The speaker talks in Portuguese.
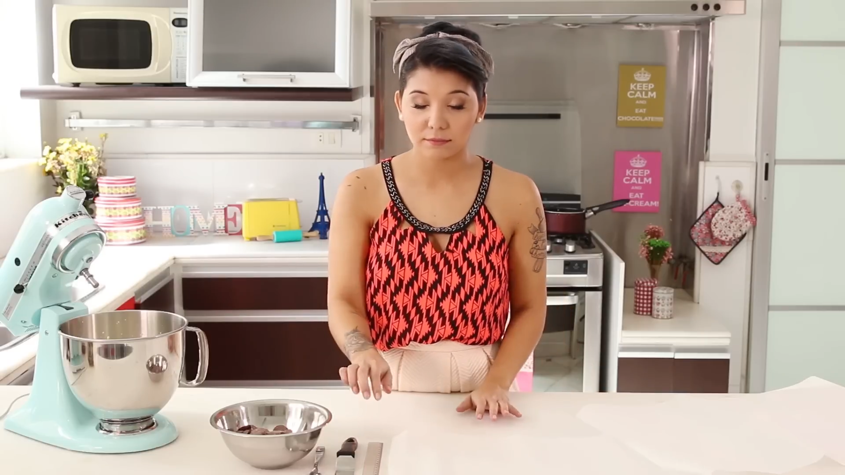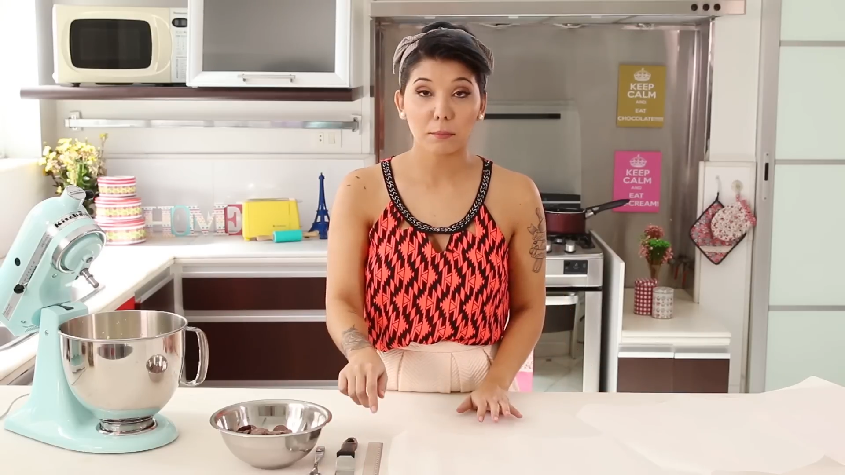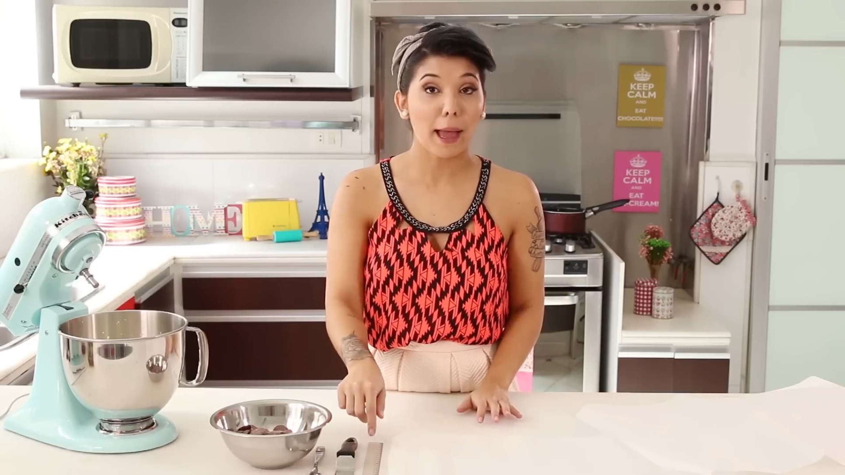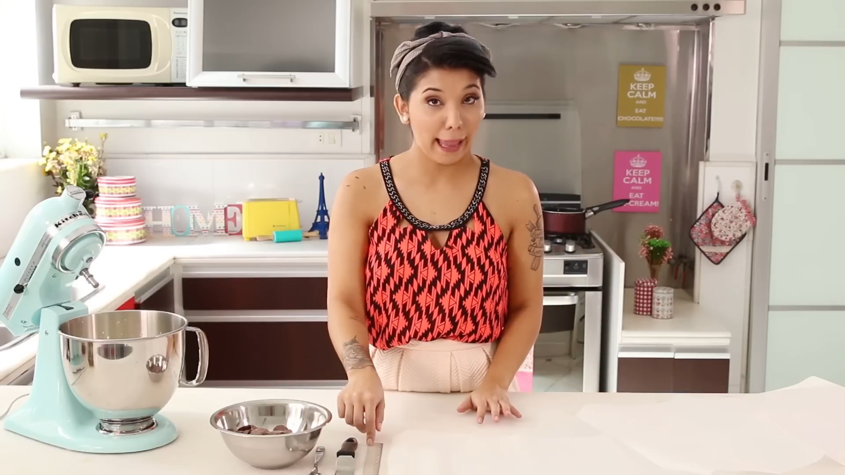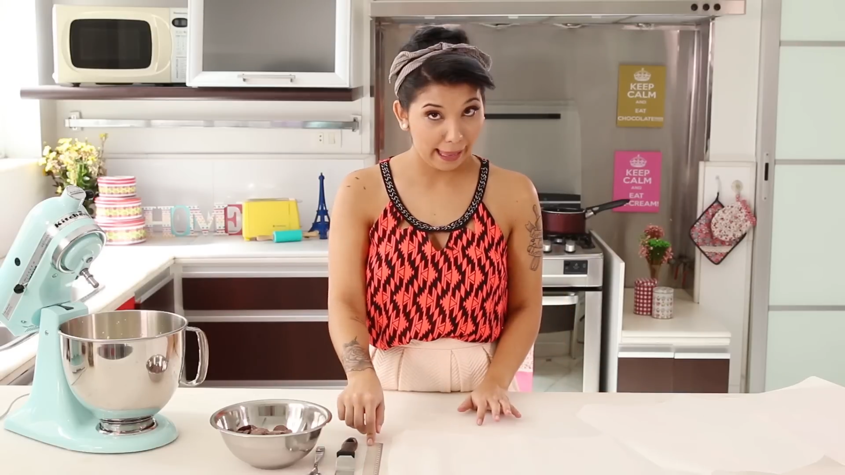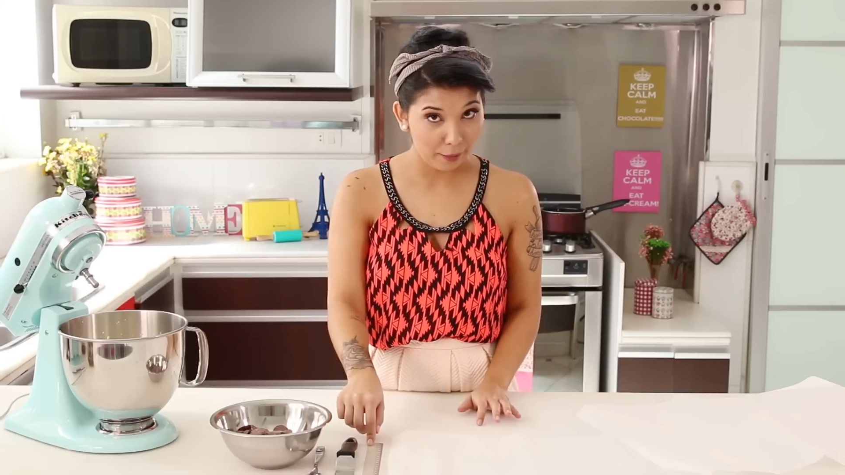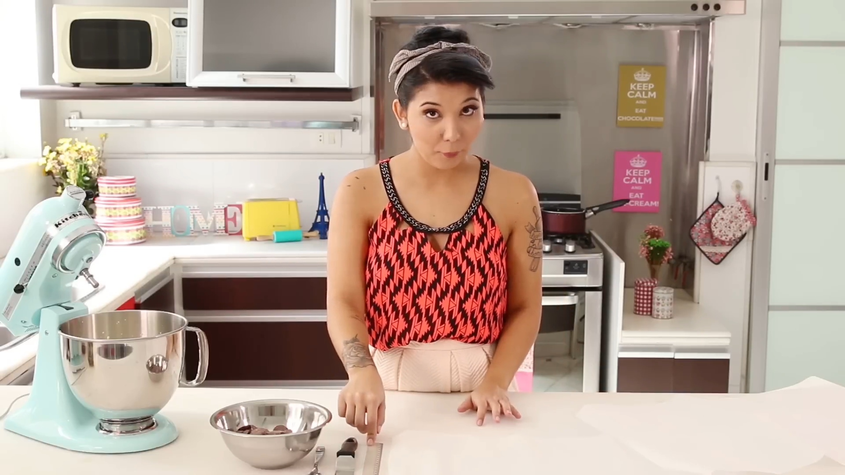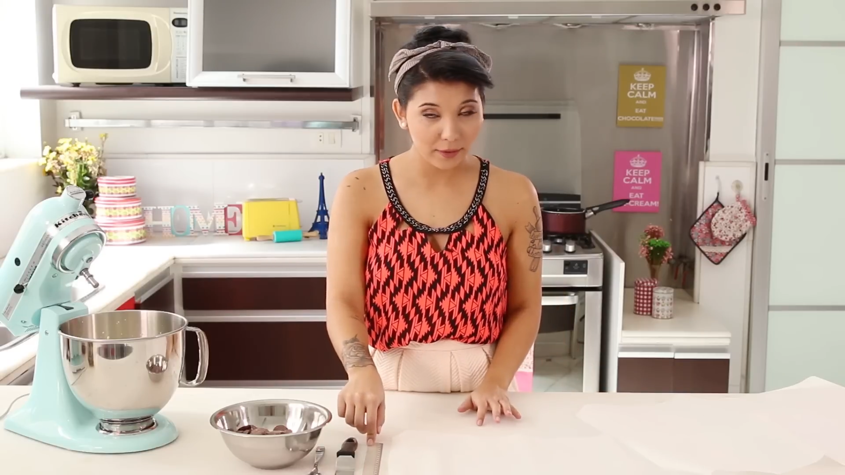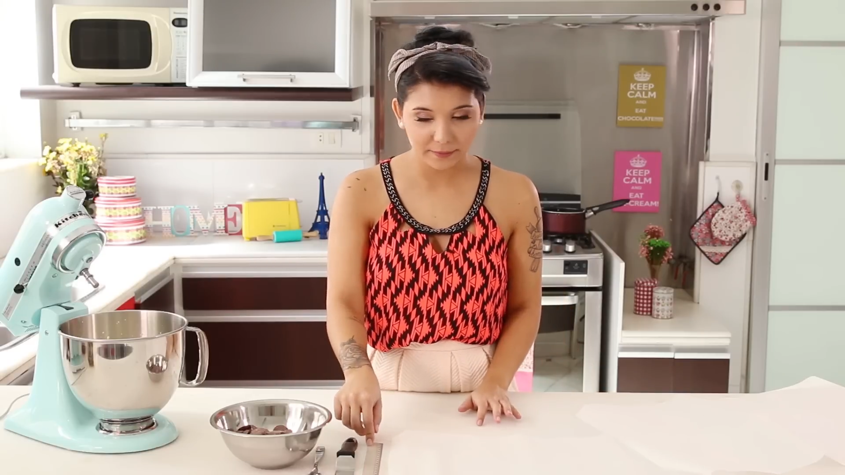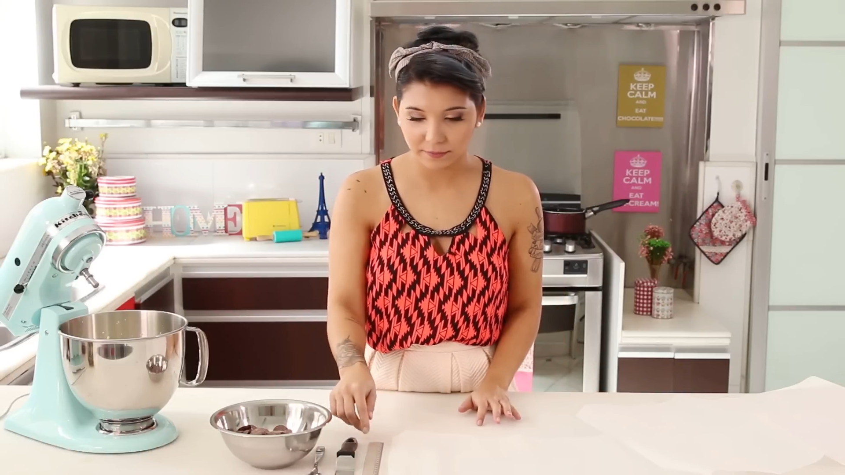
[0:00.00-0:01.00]
uma
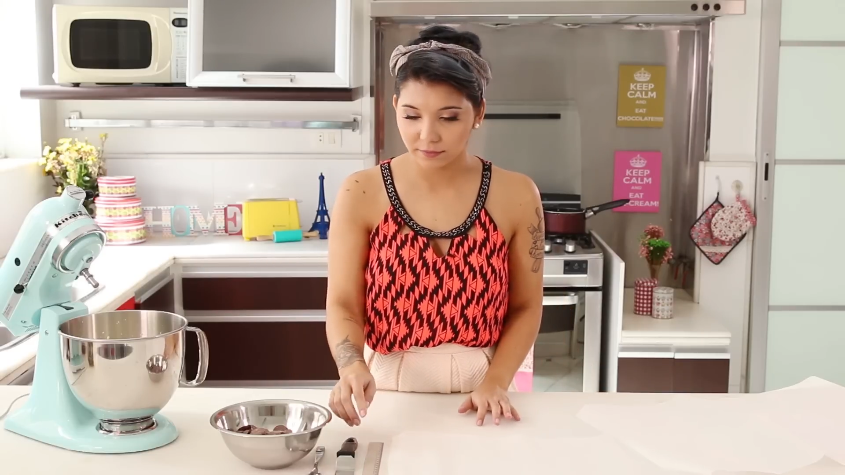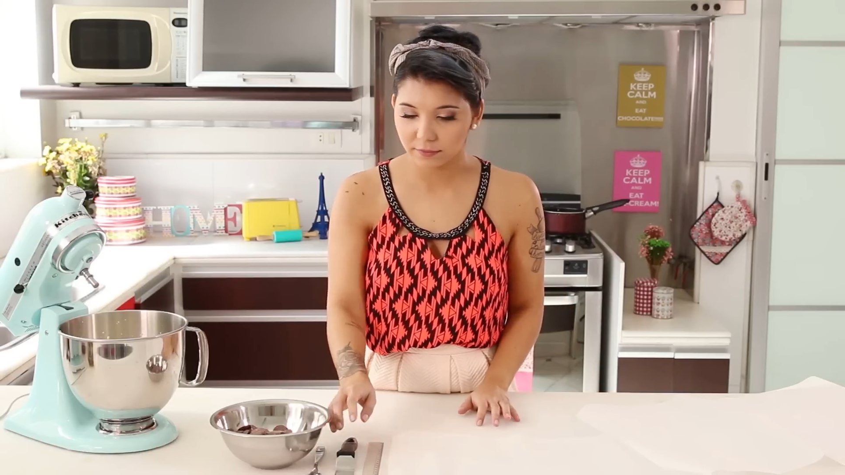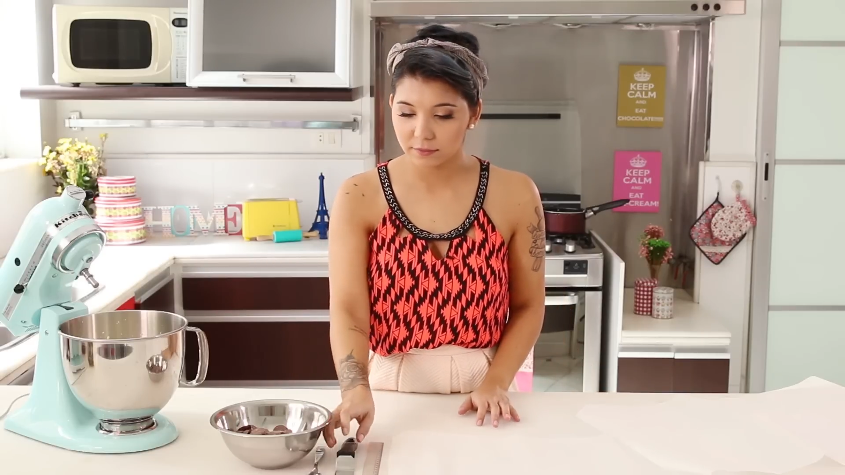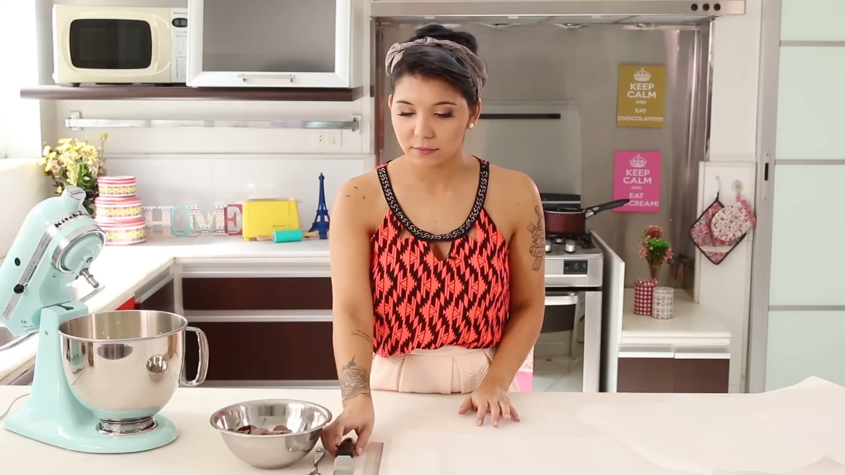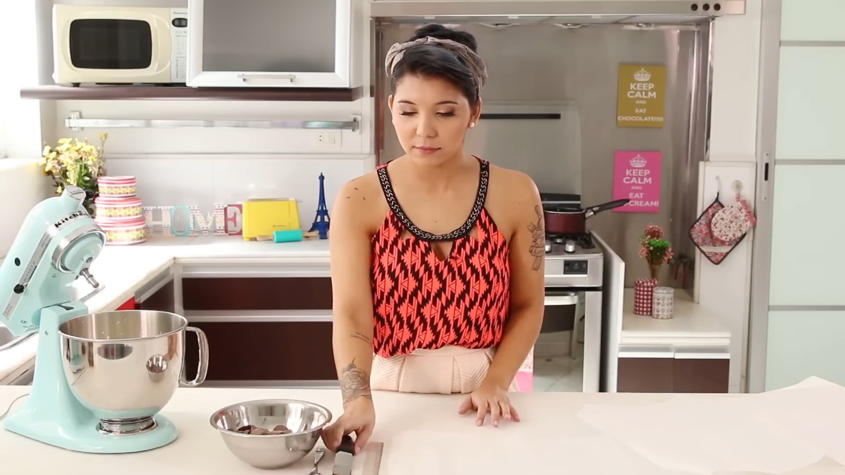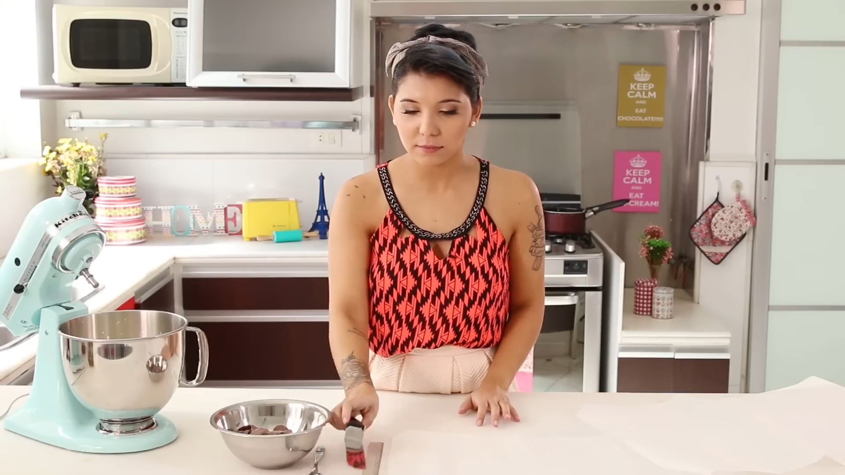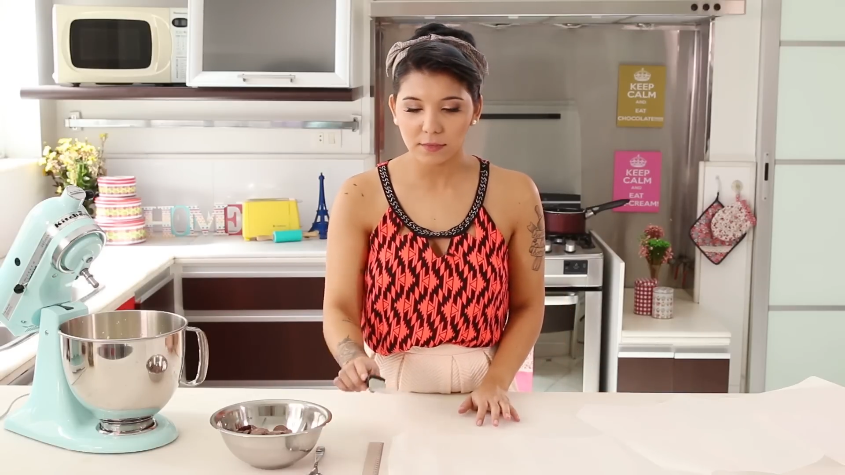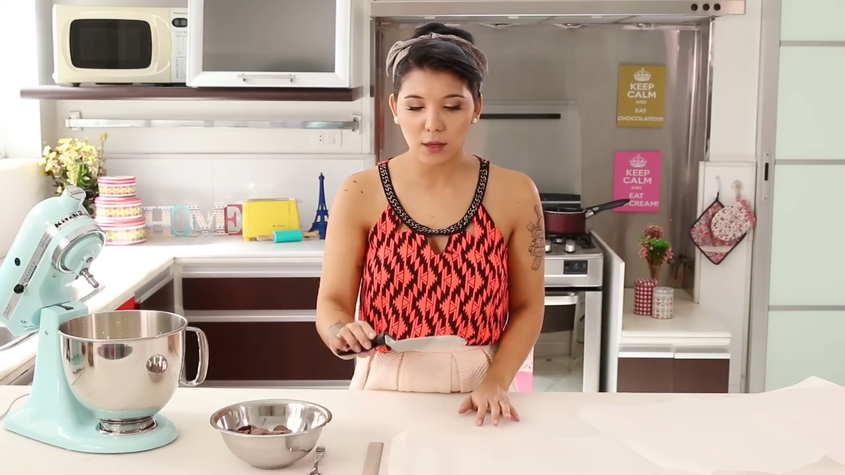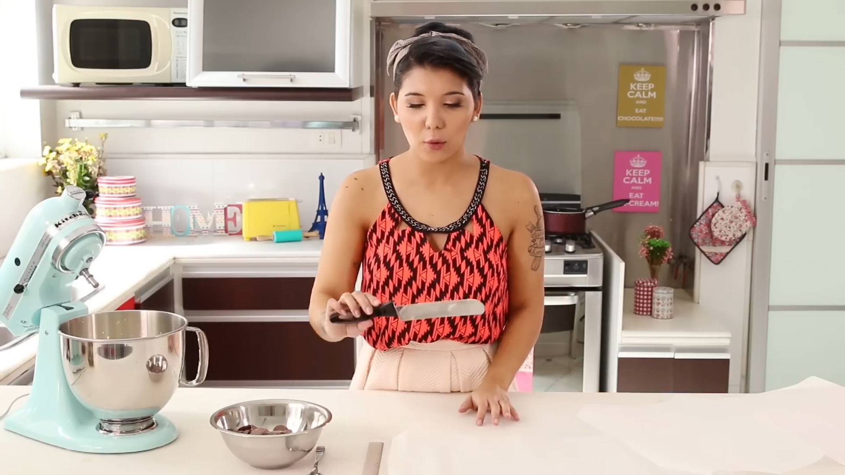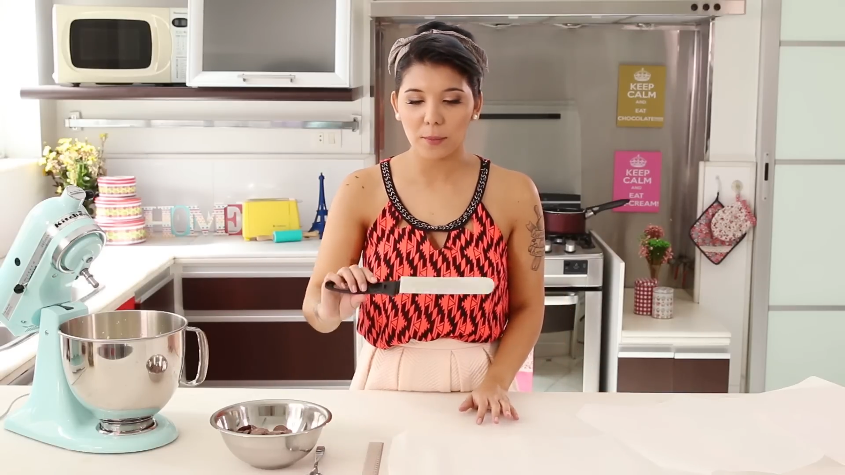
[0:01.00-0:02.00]
régua,
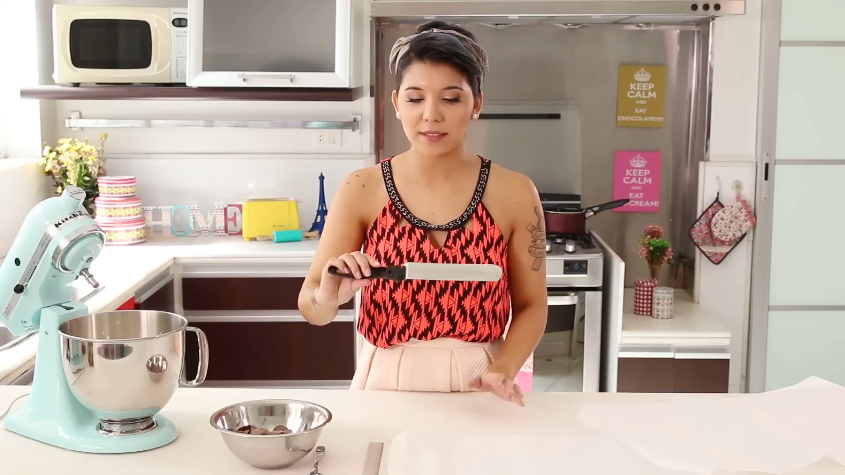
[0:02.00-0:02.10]
uma